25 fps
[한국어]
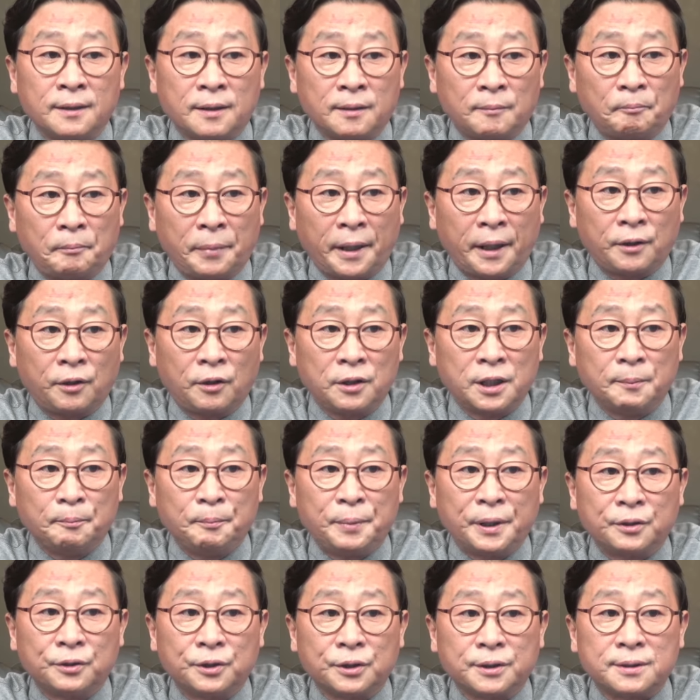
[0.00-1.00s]

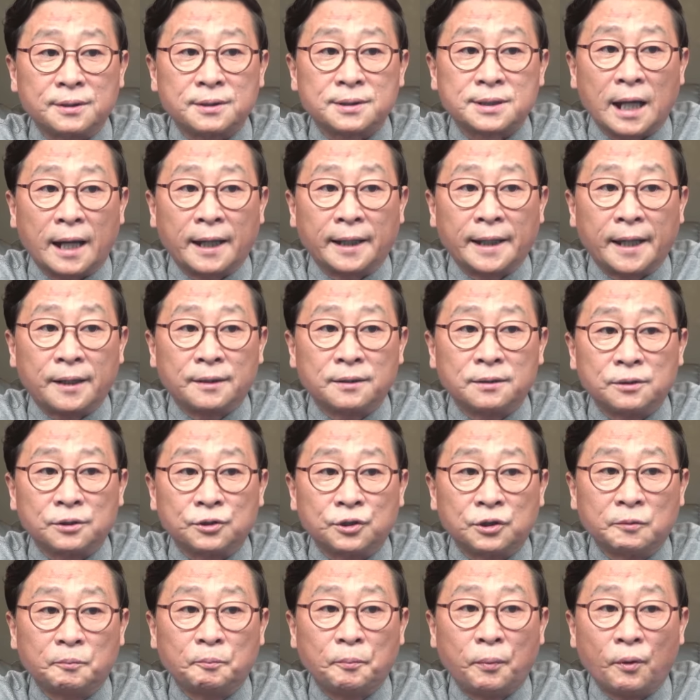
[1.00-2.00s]
패럴림픽은 장애를
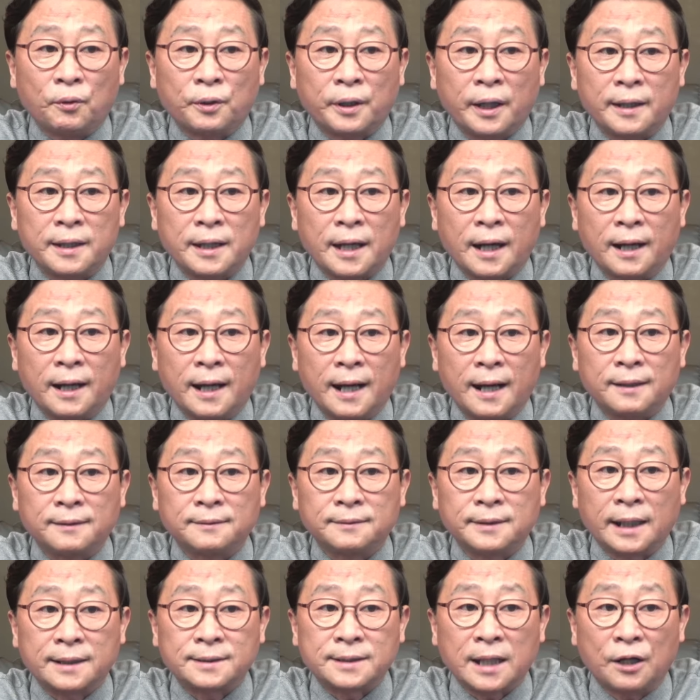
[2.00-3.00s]
극복해야 할
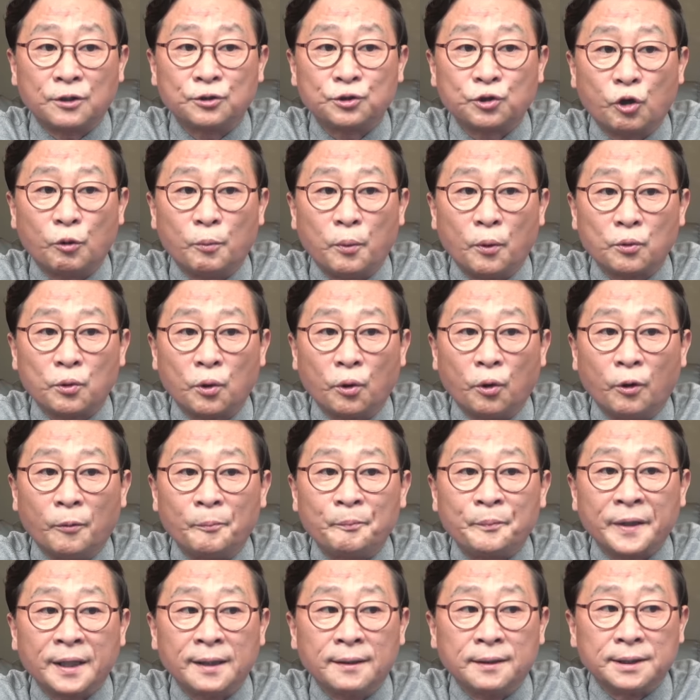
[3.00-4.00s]
대상으로 보고
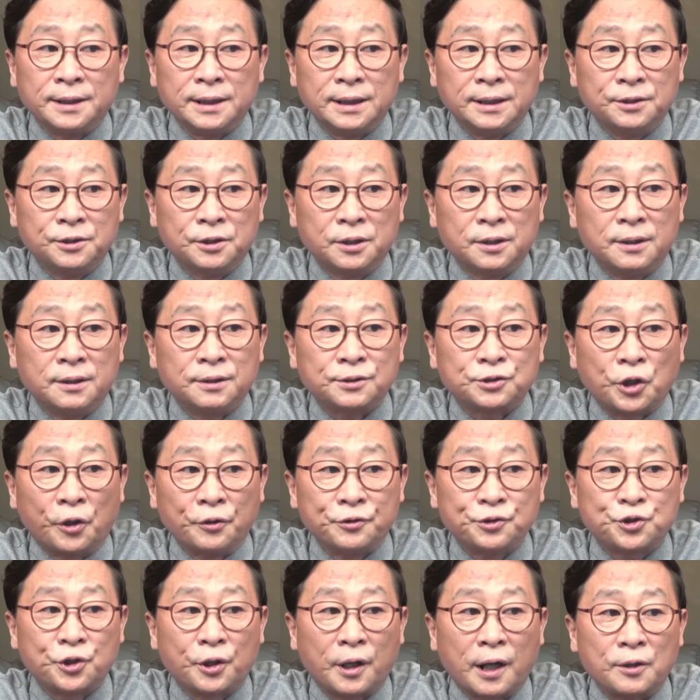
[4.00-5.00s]
이를
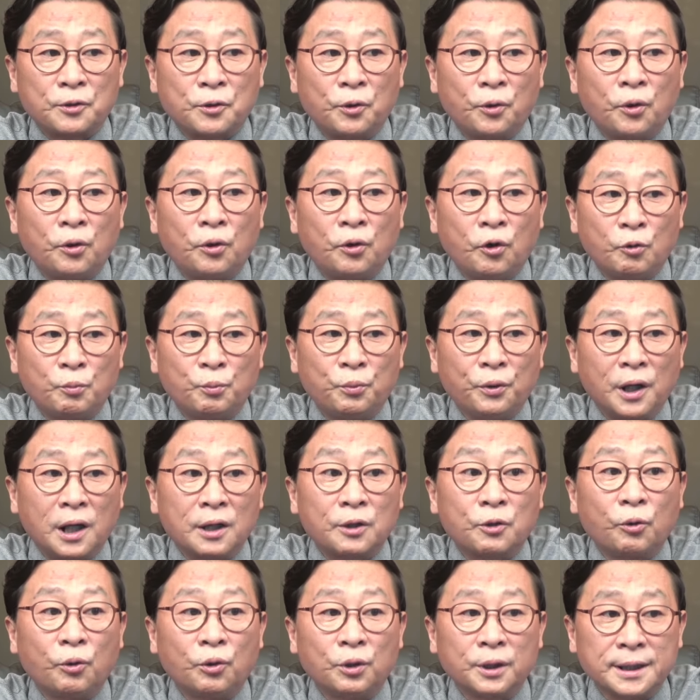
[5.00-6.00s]
선전하고
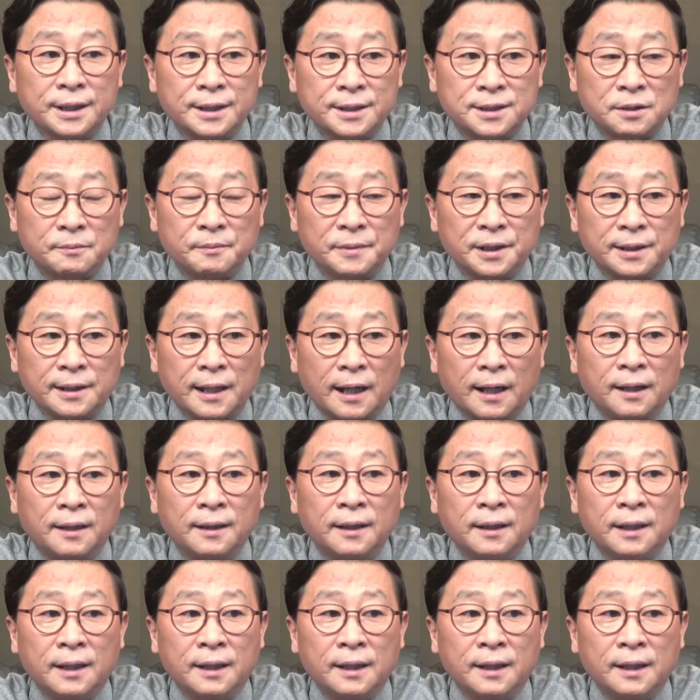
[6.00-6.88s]
홍보하고 있습니다.